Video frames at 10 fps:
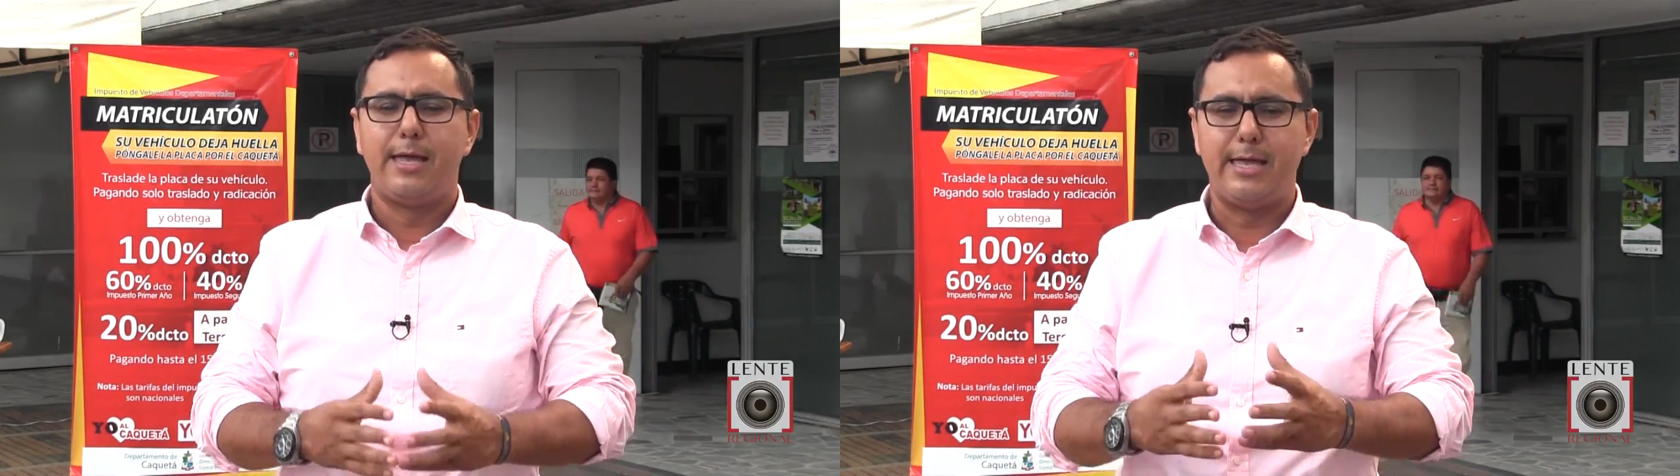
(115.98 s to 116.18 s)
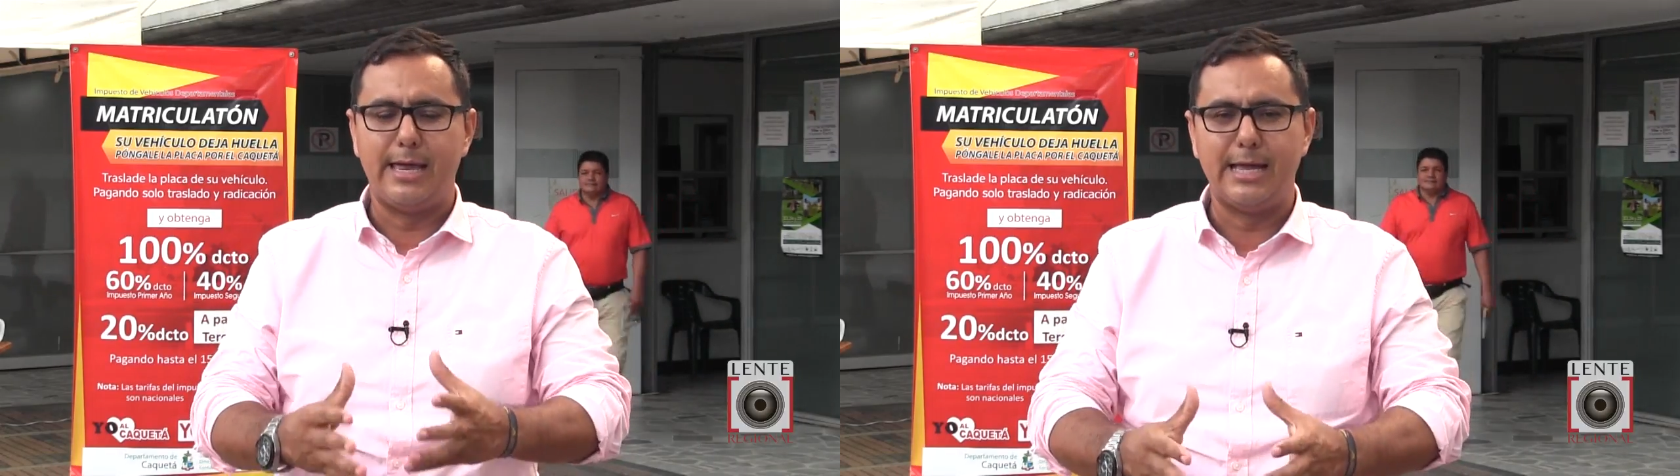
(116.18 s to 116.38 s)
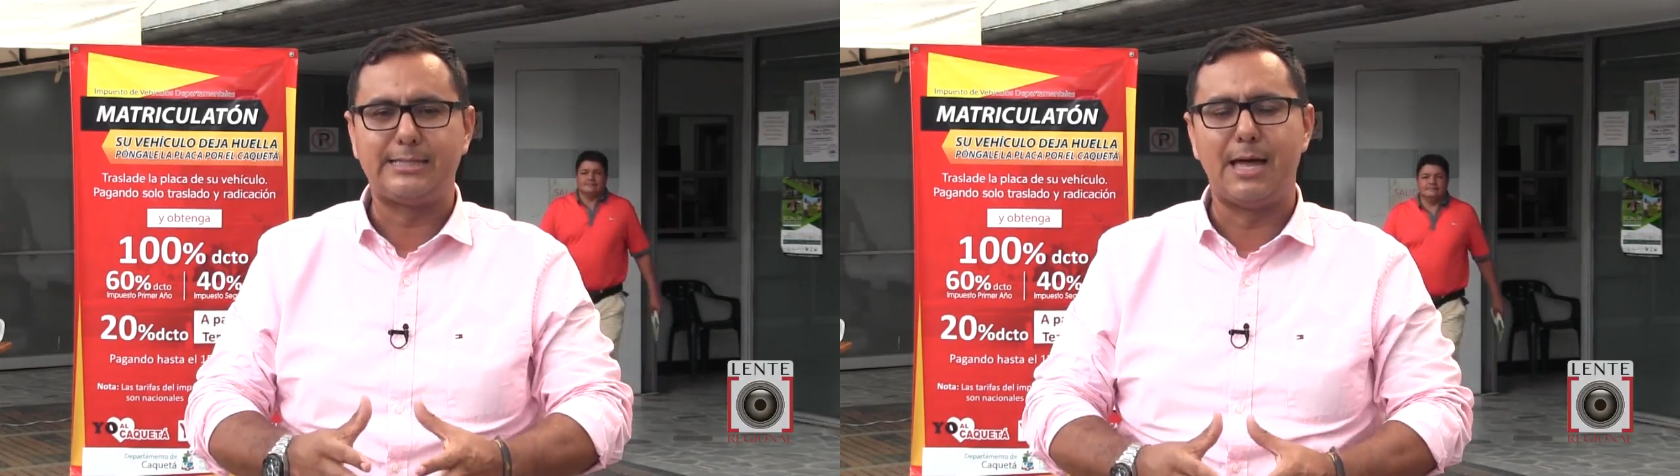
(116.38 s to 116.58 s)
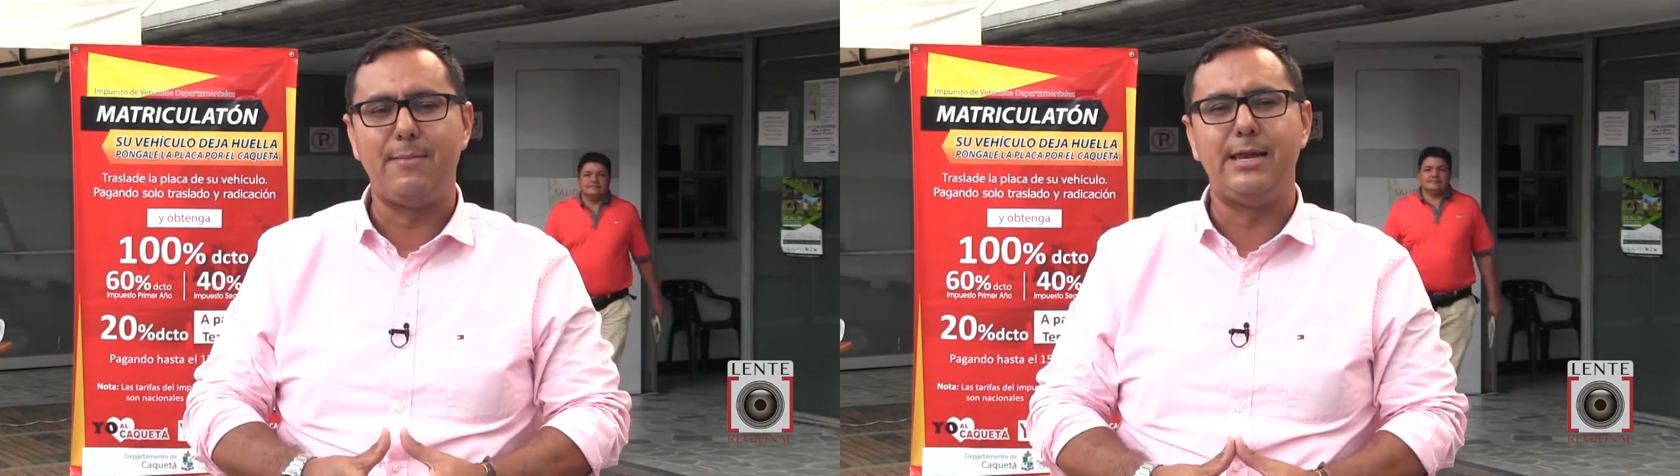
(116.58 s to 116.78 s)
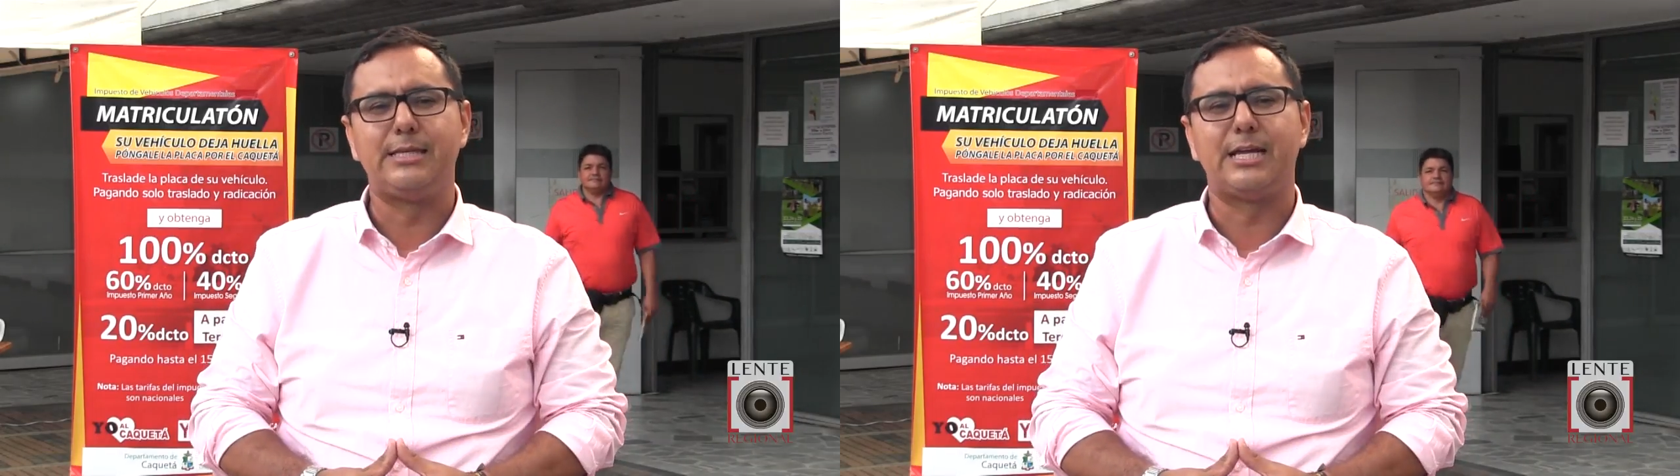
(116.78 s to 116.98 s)
Y en esta
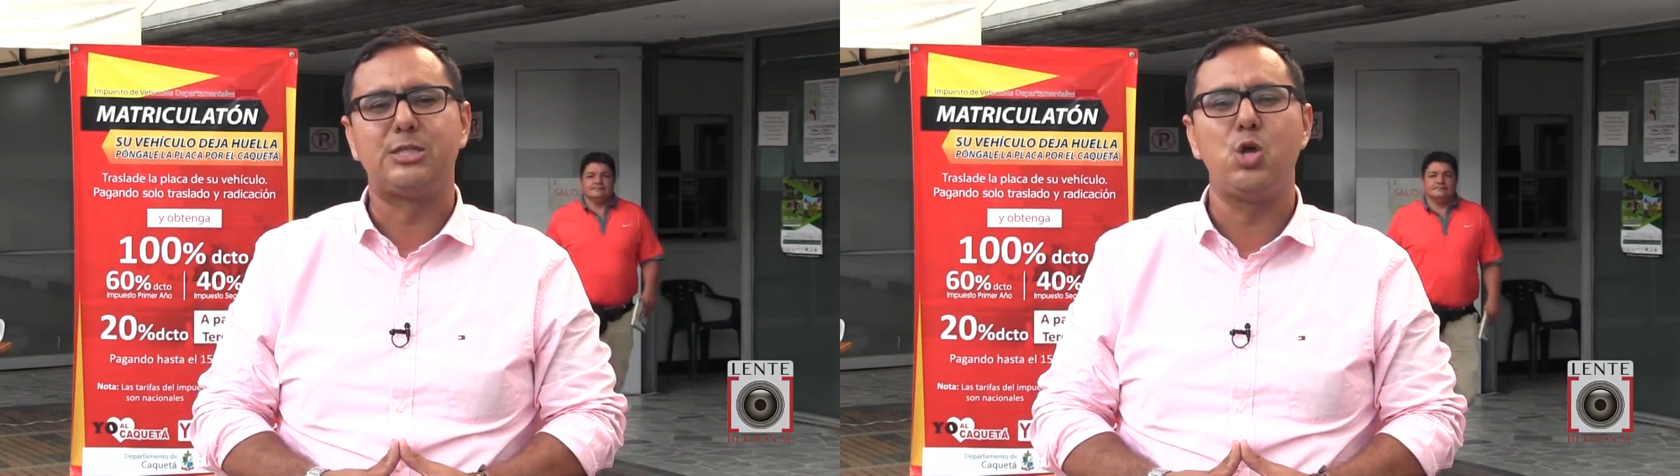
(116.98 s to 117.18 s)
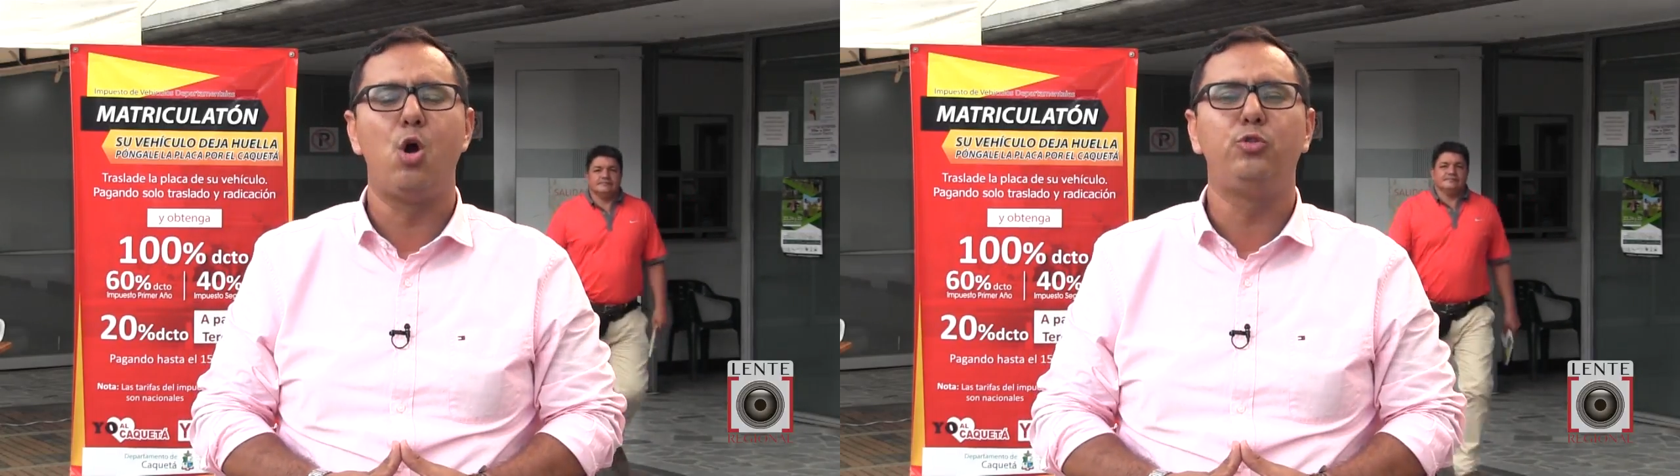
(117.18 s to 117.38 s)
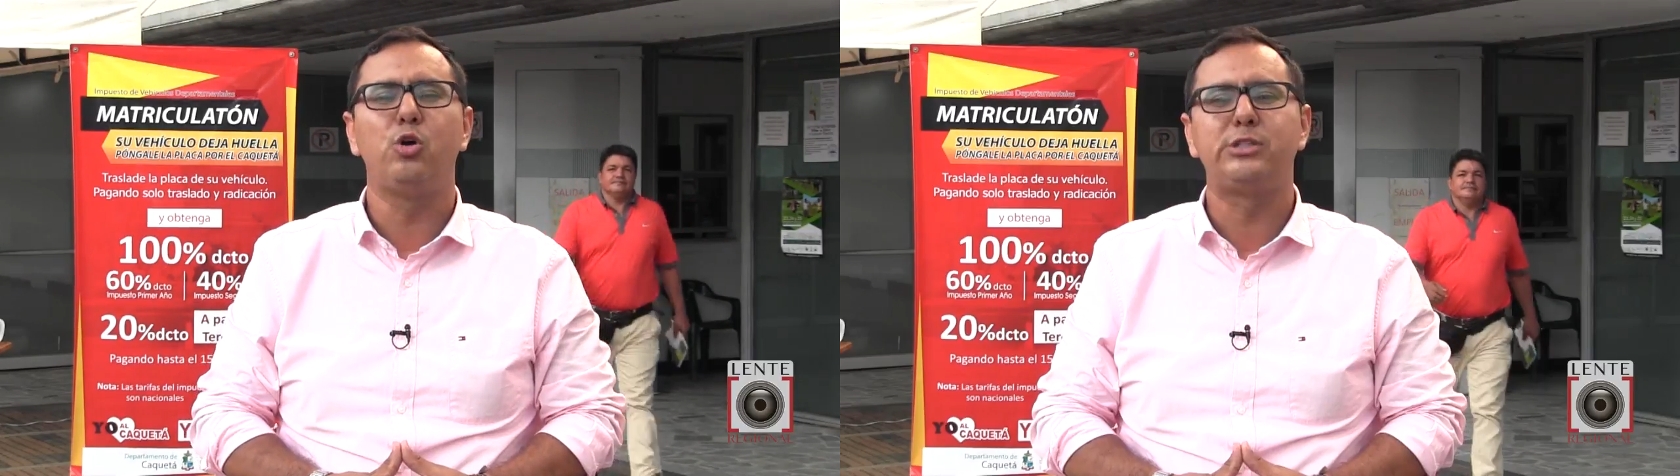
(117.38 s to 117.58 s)
administración,